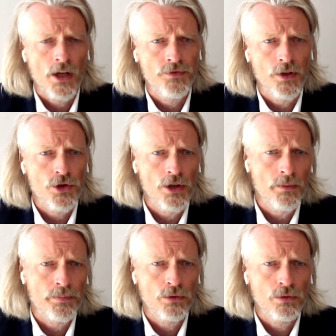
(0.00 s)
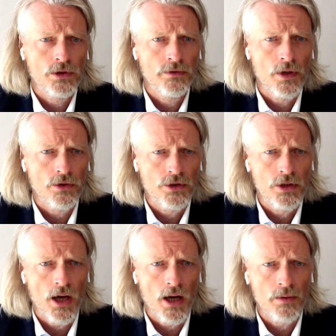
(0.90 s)
zwiększenia
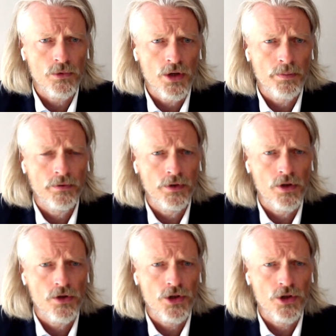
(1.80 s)
produktywności, ale muszę powiedzieć,